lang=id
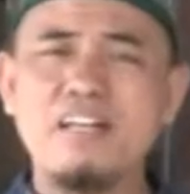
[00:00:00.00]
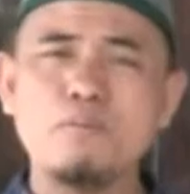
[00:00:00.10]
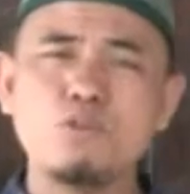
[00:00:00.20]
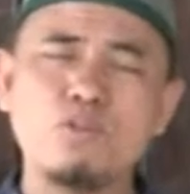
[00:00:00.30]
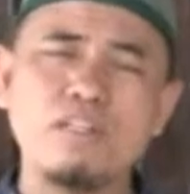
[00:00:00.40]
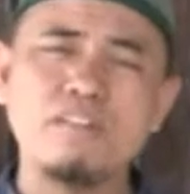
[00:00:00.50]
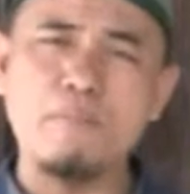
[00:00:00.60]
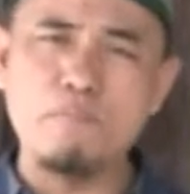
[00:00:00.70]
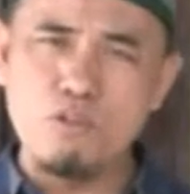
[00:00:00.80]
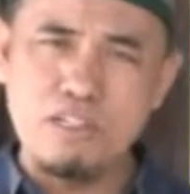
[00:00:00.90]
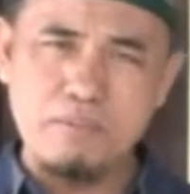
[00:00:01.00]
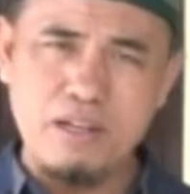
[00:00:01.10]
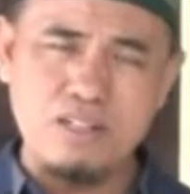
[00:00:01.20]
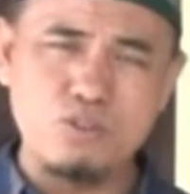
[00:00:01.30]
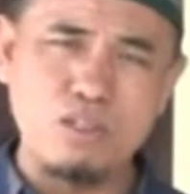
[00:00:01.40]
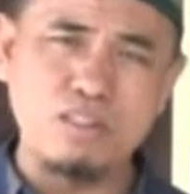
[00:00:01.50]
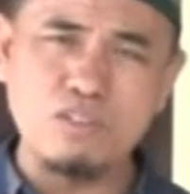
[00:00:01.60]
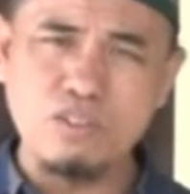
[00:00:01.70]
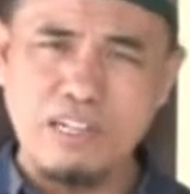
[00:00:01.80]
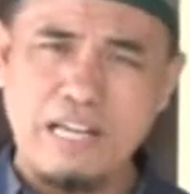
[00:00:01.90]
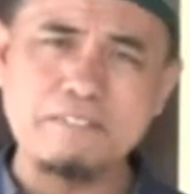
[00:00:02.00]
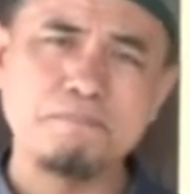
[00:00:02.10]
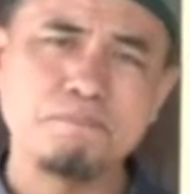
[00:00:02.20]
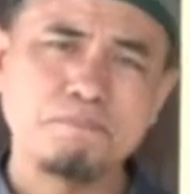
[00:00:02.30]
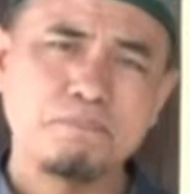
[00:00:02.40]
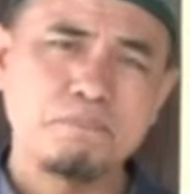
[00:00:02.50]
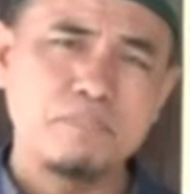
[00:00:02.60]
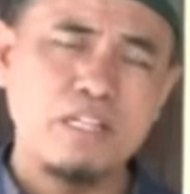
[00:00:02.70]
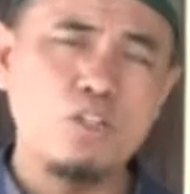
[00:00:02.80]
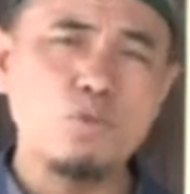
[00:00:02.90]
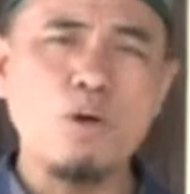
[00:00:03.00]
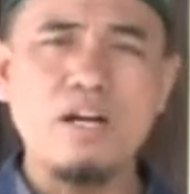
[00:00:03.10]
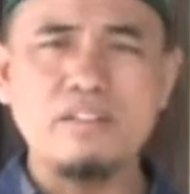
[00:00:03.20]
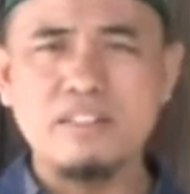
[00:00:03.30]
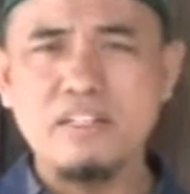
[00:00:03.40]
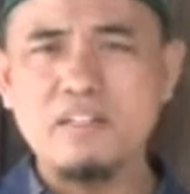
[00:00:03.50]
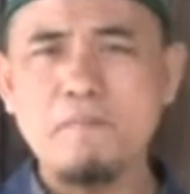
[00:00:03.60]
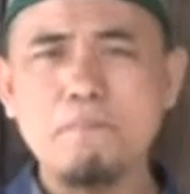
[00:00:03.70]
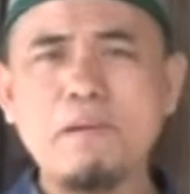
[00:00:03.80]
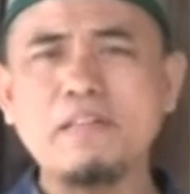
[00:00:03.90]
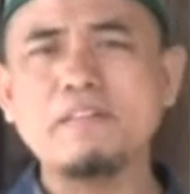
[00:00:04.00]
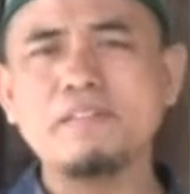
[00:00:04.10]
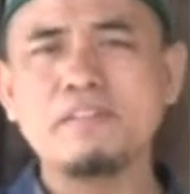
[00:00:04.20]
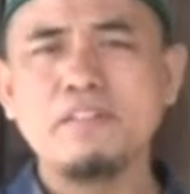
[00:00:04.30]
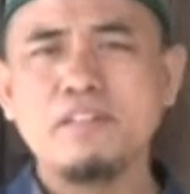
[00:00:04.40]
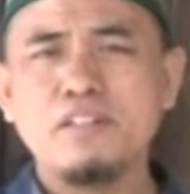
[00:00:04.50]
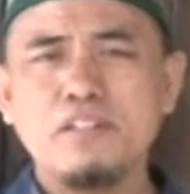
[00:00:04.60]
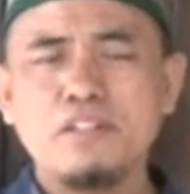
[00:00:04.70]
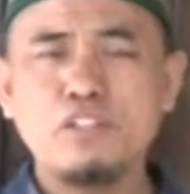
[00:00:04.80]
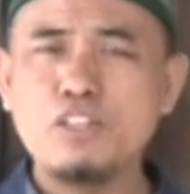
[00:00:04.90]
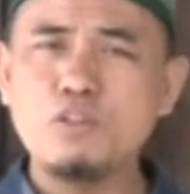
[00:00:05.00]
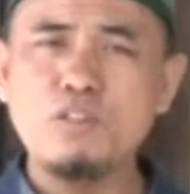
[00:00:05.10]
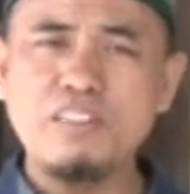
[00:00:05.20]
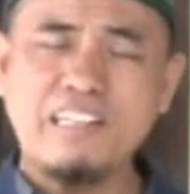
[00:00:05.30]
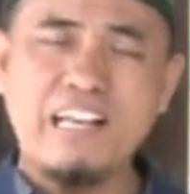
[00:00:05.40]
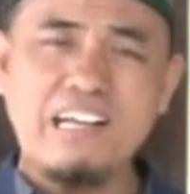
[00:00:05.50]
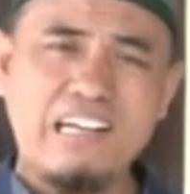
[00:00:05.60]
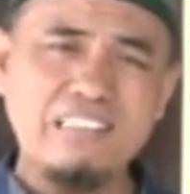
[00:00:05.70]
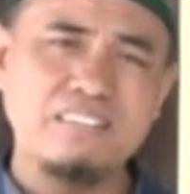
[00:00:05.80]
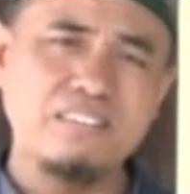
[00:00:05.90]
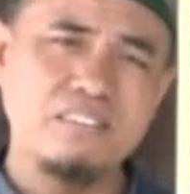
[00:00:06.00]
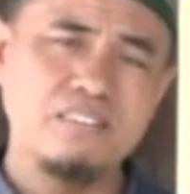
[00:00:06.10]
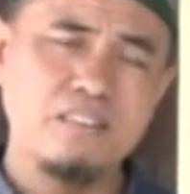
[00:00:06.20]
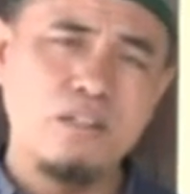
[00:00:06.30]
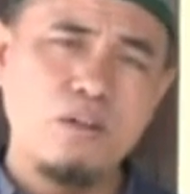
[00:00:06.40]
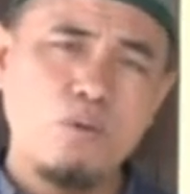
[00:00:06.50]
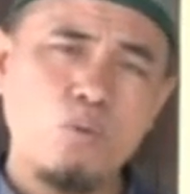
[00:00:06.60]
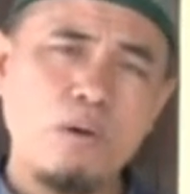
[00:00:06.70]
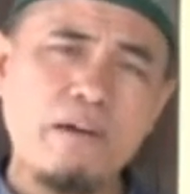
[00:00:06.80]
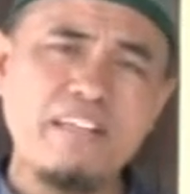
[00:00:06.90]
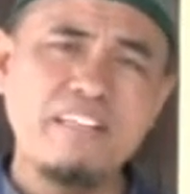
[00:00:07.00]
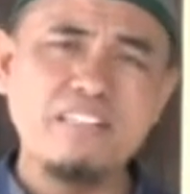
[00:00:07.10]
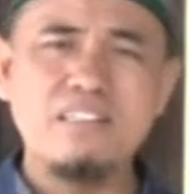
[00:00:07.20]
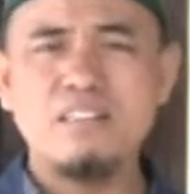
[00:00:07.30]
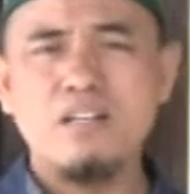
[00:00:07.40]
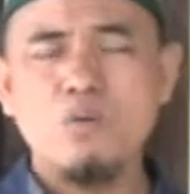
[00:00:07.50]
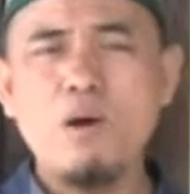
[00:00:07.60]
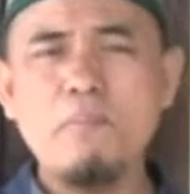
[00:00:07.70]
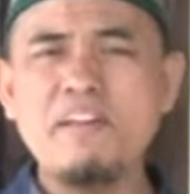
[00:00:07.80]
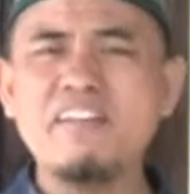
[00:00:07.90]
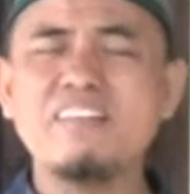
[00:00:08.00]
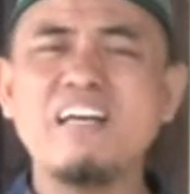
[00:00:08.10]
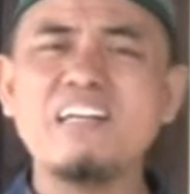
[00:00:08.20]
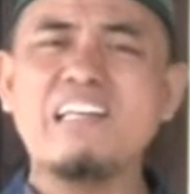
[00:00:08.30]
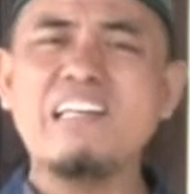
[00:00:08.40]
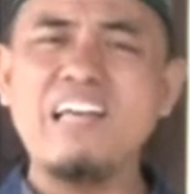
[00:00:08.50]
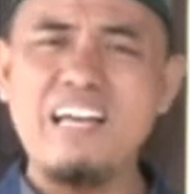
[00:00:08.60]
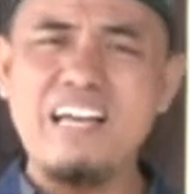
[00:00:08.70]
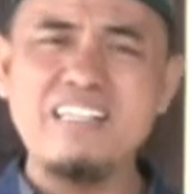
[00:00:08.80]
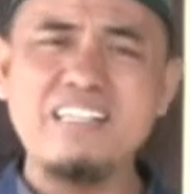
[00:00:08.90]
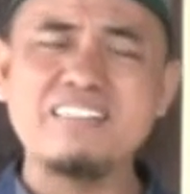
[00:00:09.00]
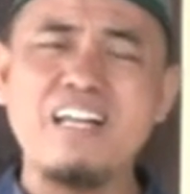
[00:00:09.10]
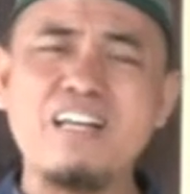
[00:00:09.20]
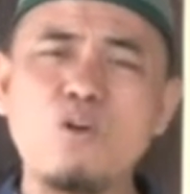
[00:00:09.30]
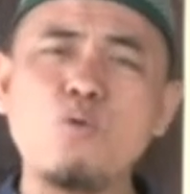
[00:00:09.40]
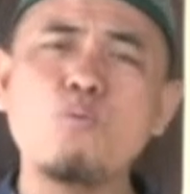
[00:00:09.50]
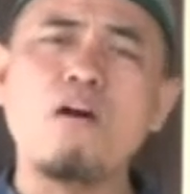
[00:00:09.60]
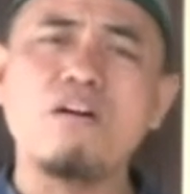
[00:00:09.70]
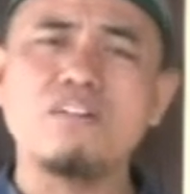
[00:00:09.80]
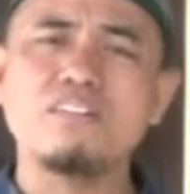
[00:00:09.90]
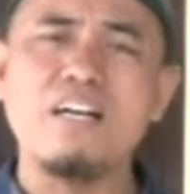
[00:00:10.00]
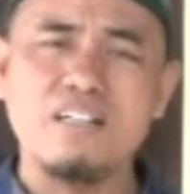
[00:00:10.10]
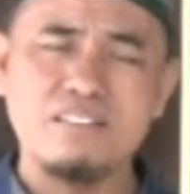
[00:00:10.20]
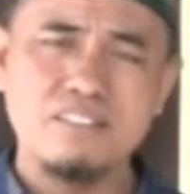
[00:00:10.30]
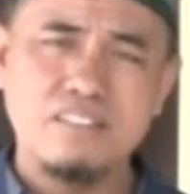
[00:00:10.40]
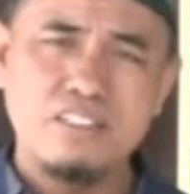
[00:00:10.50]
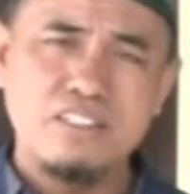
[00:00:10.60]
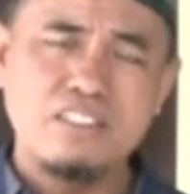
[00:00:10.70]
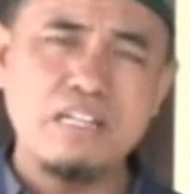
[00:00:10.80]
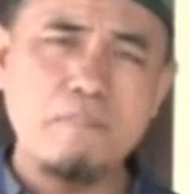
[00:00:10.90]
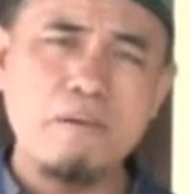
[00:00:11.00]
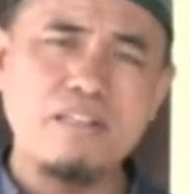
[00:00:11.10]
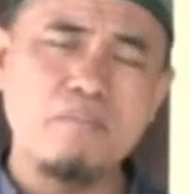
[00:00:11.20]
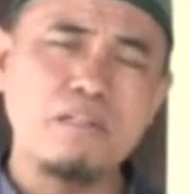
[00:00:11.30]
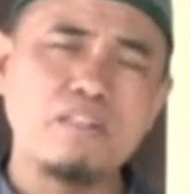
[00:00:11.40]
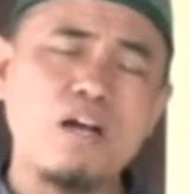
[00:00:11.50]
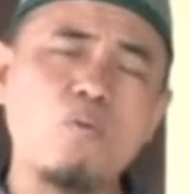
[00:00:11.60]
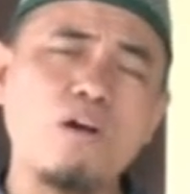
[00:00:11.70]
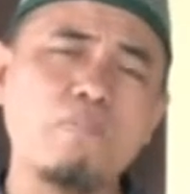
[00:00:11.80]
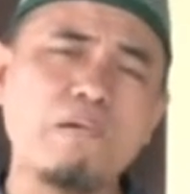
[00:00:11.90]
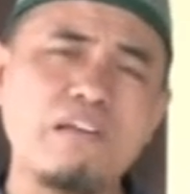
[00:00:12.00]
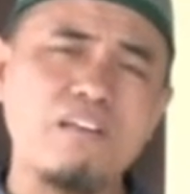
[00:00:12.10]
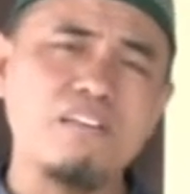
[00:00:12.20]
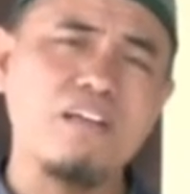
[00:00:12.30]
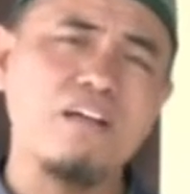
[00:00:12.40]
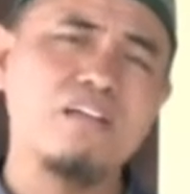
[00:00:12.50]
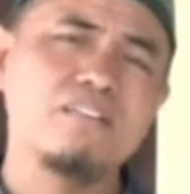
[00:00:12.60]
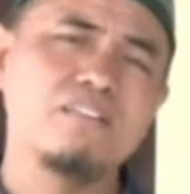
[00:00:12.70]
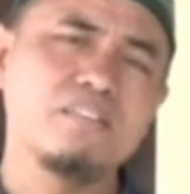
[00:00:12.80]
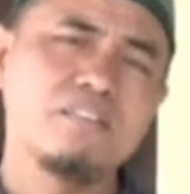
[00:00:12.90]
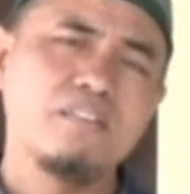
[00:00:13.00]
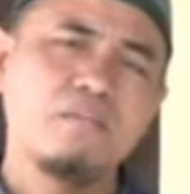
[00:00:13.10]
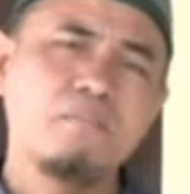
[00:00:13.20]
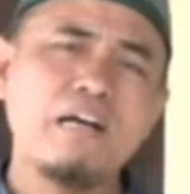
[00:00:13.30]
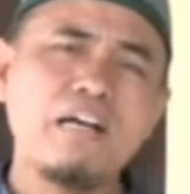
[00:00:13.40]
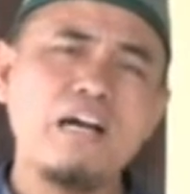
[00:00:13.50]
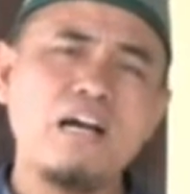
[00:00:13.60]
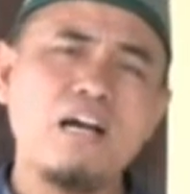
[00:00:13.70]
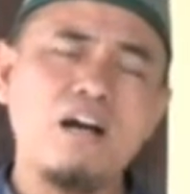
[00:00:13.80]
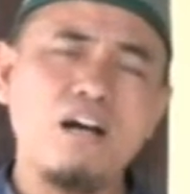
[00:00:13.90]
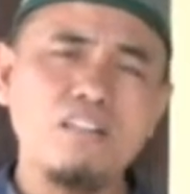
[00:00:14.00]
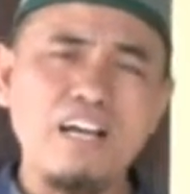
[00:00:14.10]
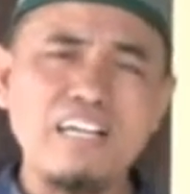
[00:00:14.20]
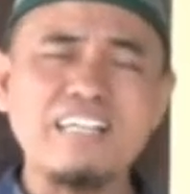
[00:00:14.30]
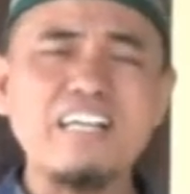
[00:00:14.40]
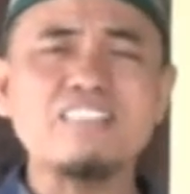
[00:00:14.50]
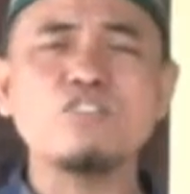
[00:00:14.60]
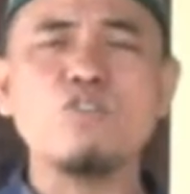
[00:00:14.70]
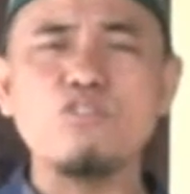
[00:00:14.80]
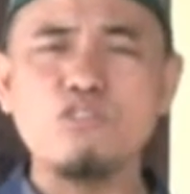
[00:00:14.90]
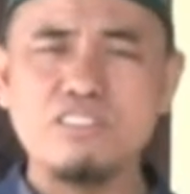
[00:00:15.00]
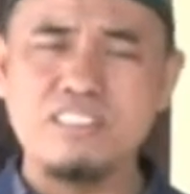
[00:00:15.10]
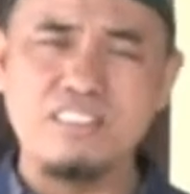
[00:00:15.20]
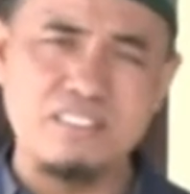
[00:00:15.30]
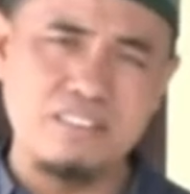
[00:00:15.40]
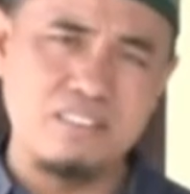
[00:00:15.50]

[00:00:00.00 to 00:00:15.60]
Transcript: dalam surat 65 surat At-Talaq ayat 2, 3 dan 4. Di situ ditentangkan wa may ya-, wa may yaj'al lahu mahraja. Siapa yang bertakwa kepada Allah, maka Allah akan kasih solusi.